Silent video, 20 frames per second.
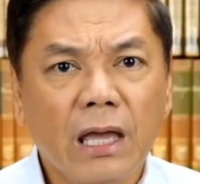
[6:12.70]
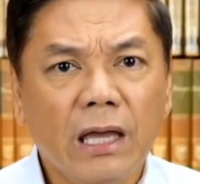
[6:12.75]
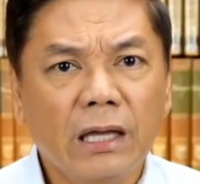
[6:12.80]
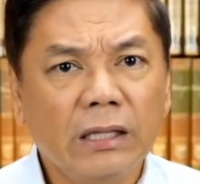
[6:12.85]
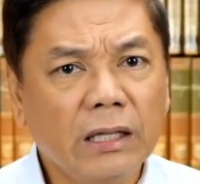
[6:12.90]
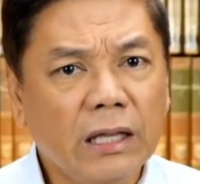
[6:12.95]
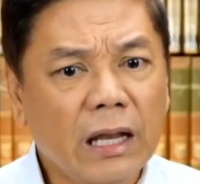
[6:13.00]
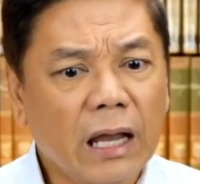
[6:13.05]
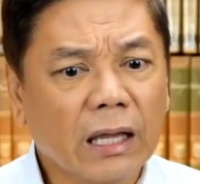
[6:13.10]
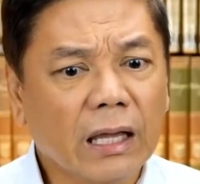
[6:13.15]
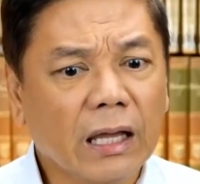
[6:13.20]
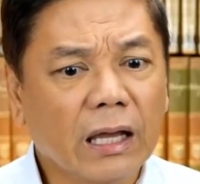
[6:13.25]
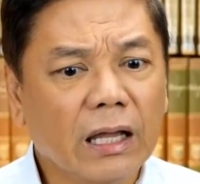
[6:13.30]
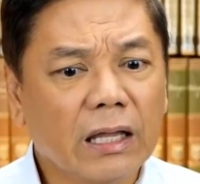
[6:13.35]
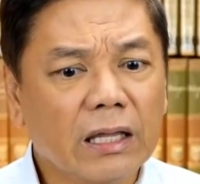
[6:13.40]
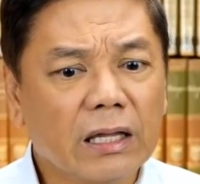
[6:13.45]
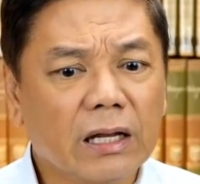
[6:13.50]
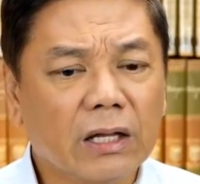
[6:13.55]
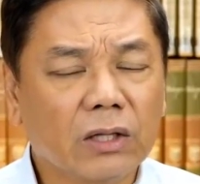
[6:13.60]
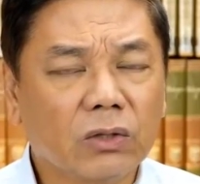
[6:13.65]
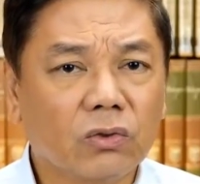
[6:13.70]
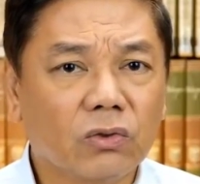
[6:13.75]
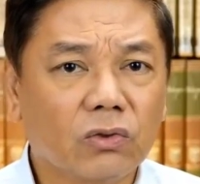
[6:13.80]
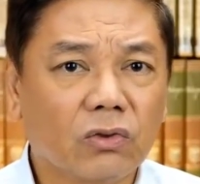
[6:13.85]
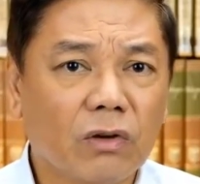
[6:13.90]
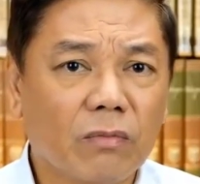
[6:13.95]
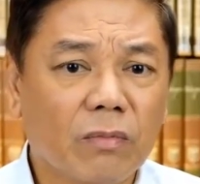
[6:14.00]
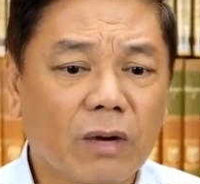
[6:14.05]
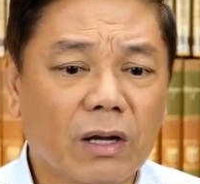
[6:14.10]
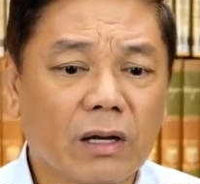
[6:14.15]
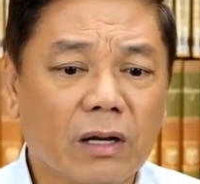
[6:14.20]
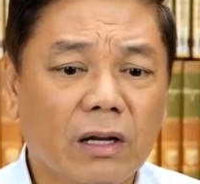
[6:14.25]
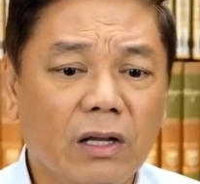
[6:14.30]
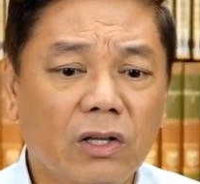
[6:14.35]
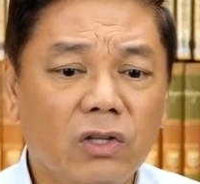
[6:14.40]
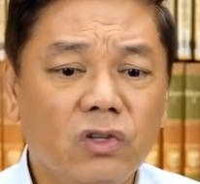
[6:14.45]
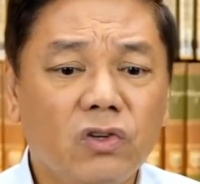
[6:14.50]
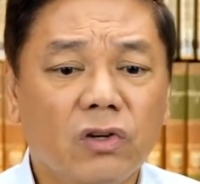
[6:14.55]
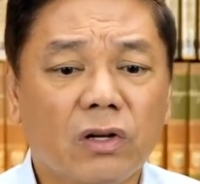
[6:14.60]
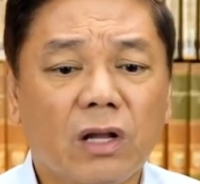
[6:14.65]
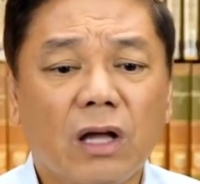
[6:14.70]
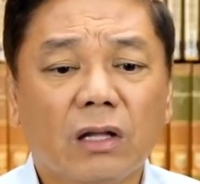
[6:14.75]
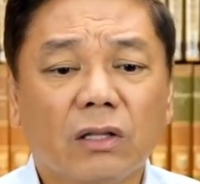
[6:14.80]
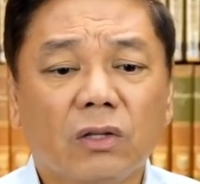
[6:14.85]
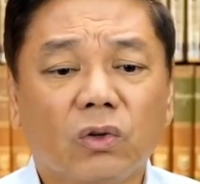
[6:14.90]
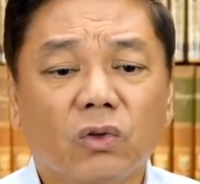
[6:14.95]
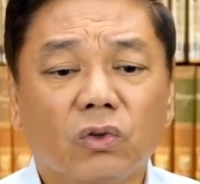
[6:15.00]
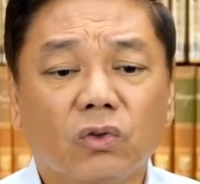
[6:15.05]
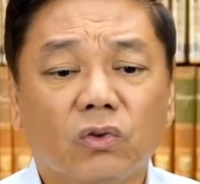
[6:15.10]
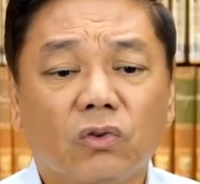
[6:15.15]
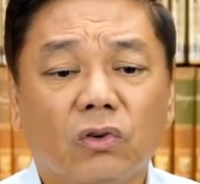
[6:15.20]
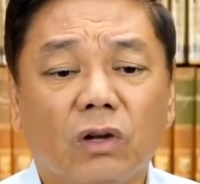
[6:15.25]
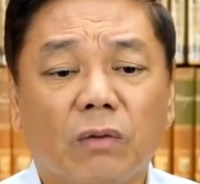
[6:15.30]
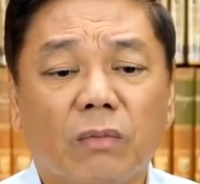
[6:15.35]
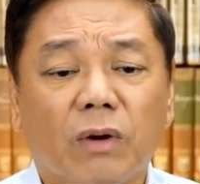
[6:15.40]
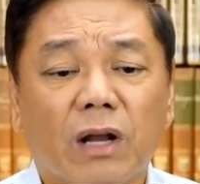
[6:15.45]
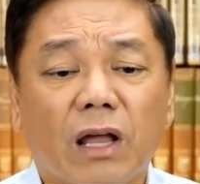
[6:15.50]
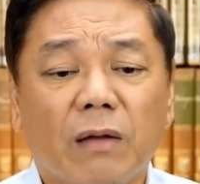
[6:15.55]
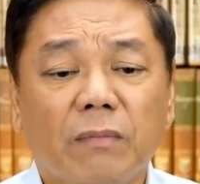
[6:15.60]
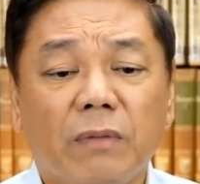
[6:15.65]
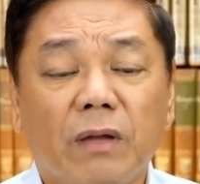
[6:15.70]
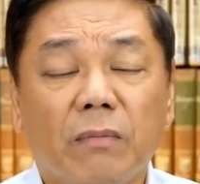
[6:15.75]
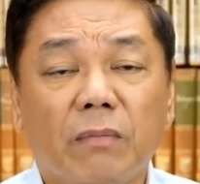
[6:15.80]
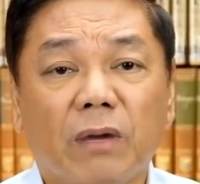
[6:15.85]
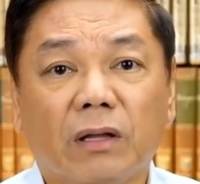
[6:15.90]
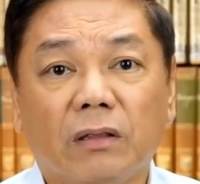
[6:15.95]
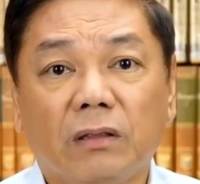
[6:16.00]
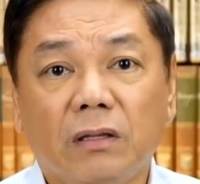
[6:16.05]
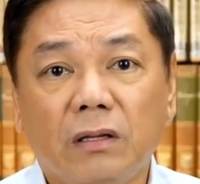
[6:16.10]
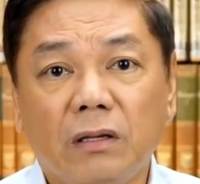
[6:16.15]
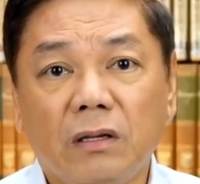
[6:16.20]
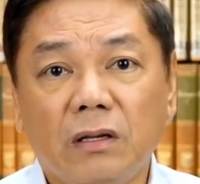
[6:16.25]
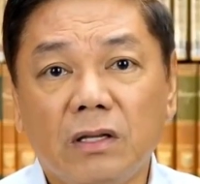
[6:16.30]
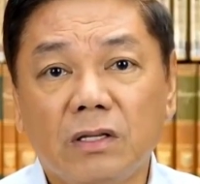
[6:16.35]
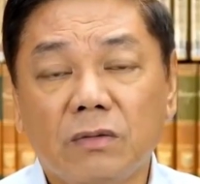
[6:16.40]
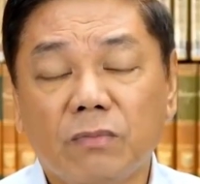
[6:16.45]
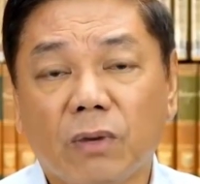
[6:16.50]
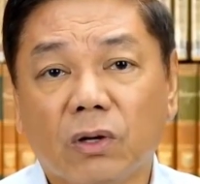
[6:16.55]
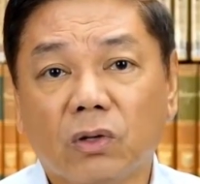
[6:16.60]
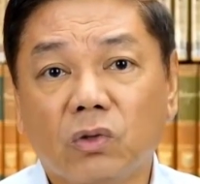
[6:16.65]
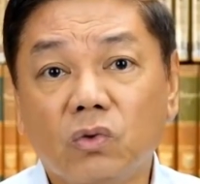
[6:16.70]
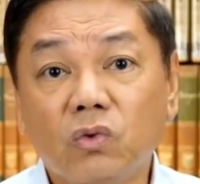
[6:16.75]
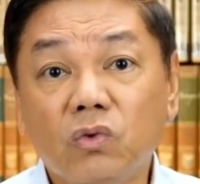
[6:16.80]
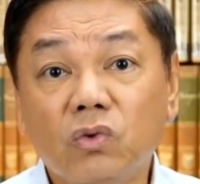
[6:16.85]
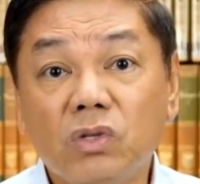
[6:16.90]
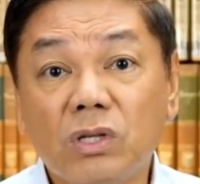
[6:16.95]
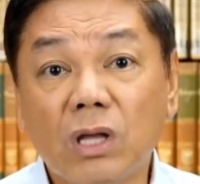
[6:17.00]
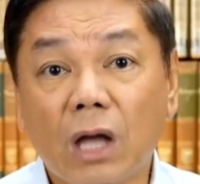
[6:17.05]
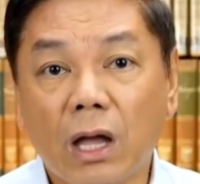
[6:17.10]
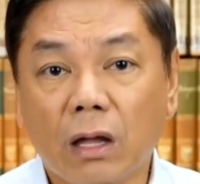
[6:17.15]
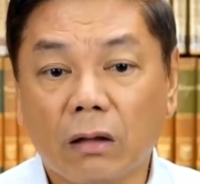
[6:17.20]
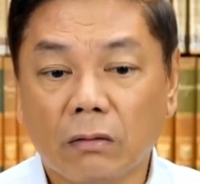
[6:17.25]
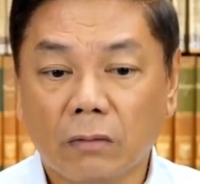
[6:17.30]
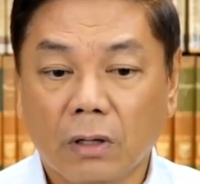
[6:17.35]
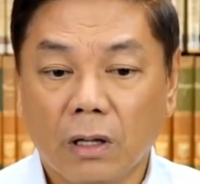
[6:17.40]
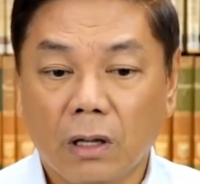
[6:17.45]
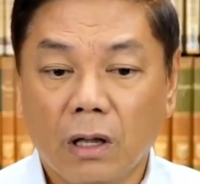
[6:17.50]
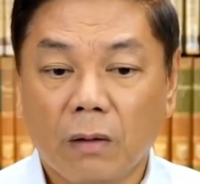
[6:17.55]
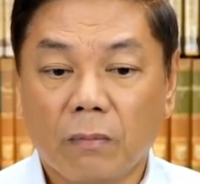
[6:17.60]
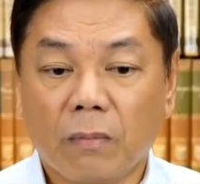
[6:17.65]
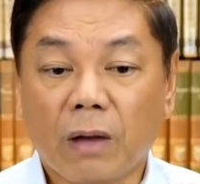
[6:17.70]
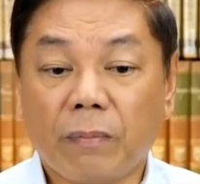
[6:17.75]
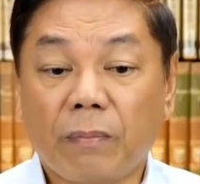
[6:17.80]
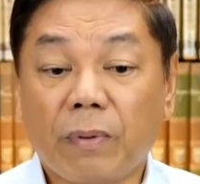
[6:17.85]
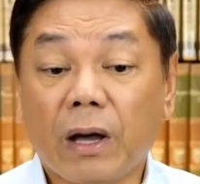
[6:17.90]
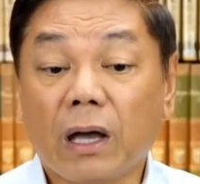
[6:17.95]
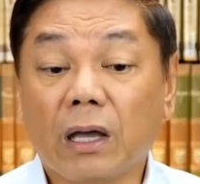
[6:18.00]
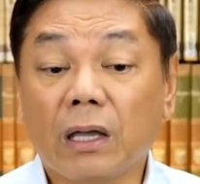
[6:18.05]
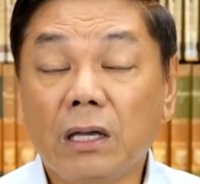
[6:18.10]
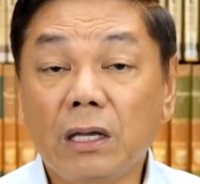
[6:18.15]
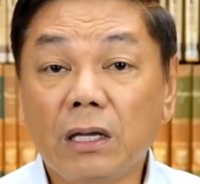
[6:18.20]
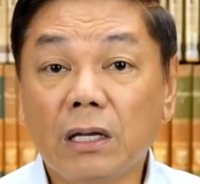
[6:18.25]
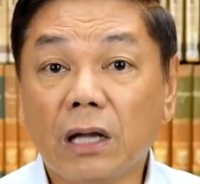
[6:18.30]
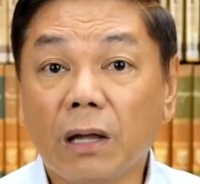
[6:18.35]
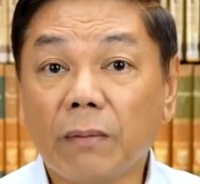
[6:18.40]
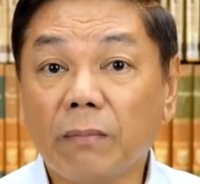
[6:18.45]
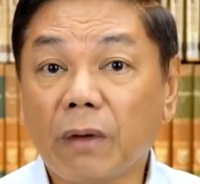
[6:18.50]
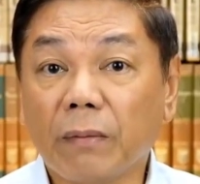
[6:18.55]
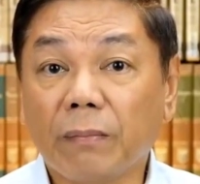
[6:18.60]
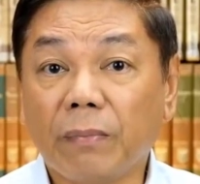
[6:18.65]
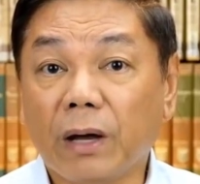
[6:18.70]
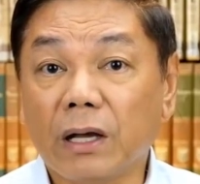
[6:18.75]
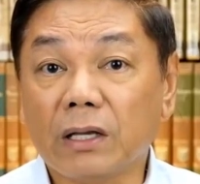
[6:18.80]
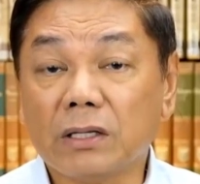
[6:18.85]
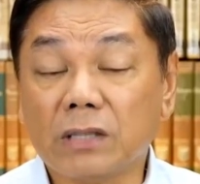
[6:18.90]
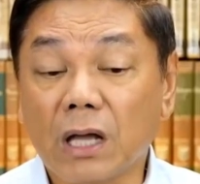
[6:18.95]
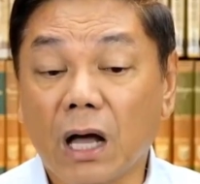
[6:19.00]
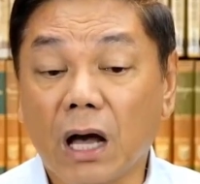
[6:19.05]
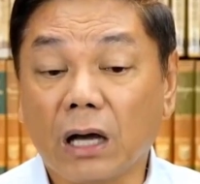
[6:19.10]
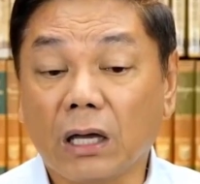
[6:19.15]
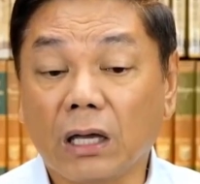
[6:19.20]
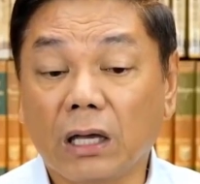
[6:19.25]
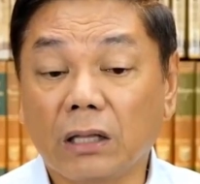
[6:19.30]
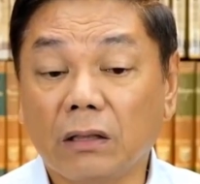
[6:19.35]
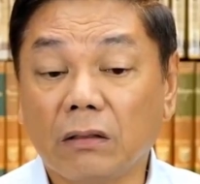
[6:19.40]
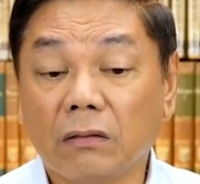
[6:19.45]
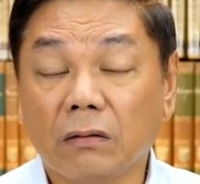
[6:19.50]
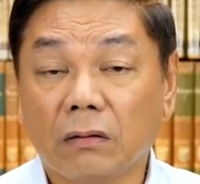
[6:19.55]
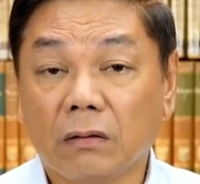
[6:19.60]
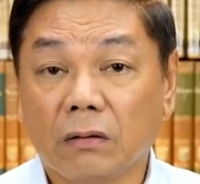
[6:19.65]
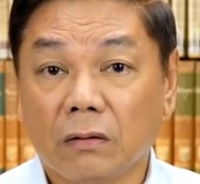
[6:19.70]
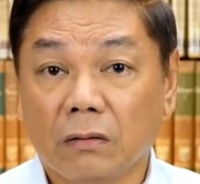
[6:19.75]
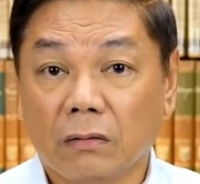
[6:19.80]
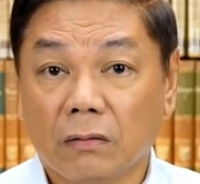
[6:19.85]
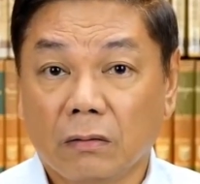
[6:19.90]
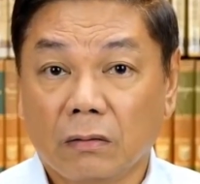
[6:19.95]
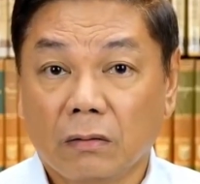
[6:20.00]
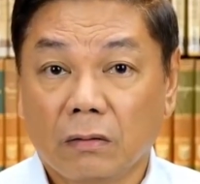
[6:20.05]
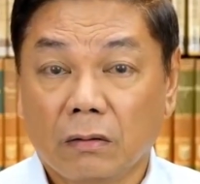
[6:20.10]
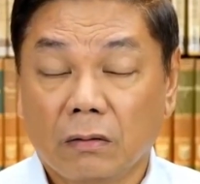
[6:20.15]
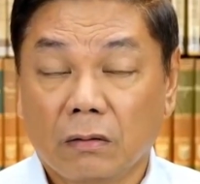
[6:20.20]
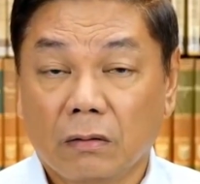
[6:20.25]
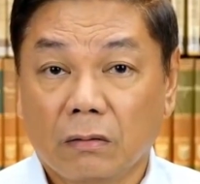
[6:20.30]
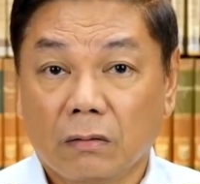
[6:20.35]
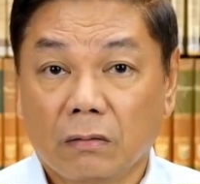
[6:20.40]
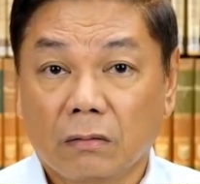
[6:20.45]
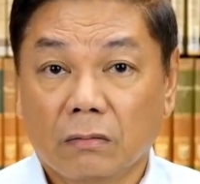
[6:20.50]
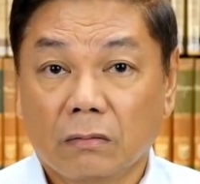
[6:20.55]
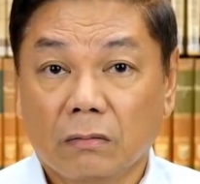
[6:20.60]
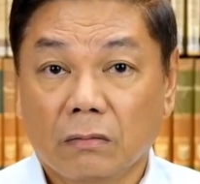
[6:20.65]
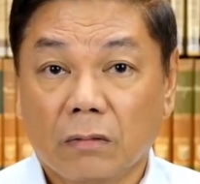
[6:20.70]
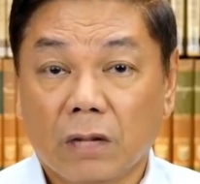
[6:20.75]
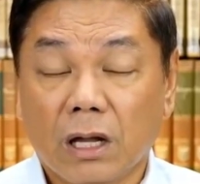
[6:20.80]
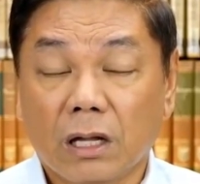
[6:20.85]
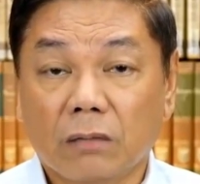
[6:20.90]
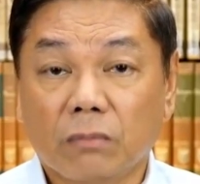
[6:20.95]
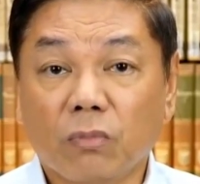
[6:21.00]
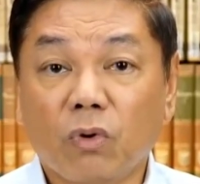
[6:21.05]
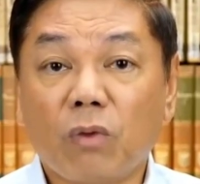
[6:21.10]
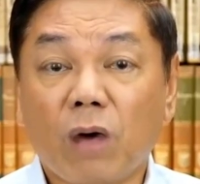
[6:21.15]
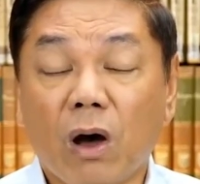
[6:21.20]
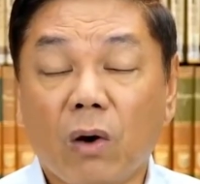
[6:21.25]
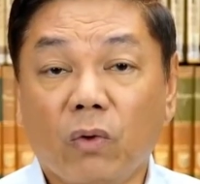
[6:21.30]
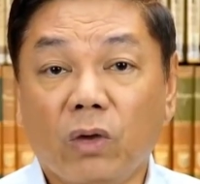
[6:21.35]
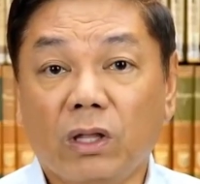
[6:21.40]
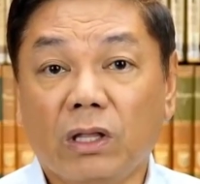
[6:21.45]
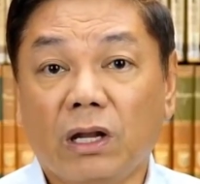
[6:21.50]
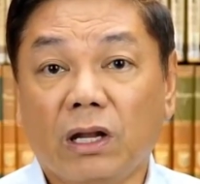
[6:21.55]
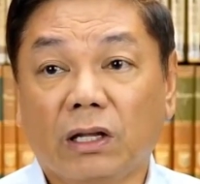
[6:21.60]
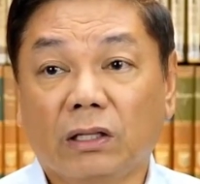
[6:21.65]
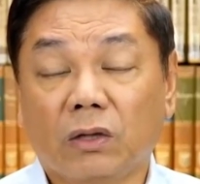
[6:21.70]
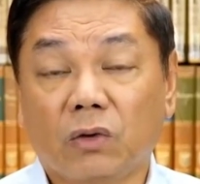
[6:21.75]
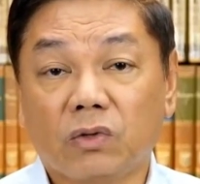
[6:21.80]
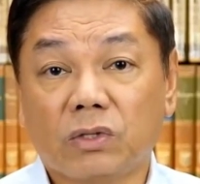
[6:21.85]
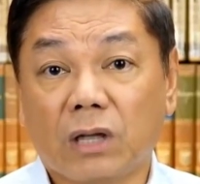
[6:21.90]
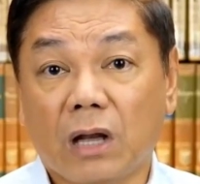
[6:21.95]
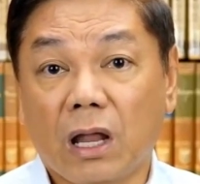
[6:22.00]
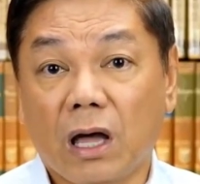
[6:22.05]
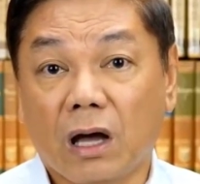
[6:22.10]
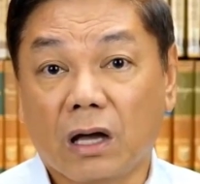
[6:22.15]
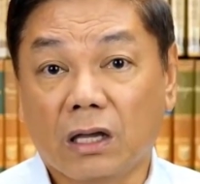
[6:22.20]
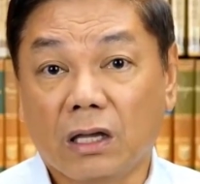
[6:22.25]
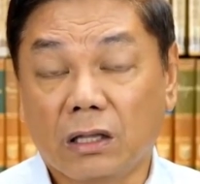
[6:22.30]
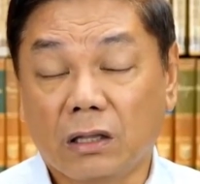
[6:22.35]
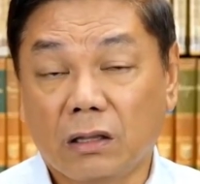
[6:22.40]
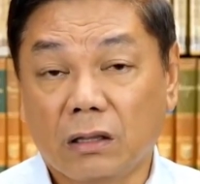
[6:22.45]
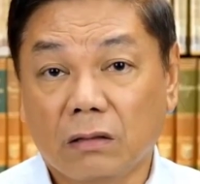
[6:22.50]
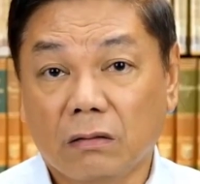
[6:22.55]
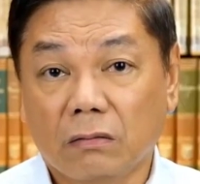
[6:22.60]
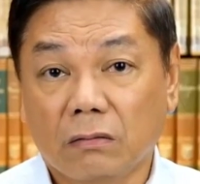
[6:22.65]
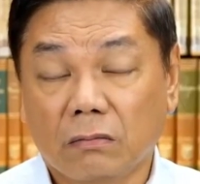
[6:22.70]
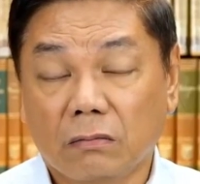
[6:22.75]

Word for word: Hindi laging ganyan ang turo ng mga religion. Ha? Tinuturo ng marami magtiis, magdusa, magpakahirap, magpakasakit, at bumawi na lang daw sa langit.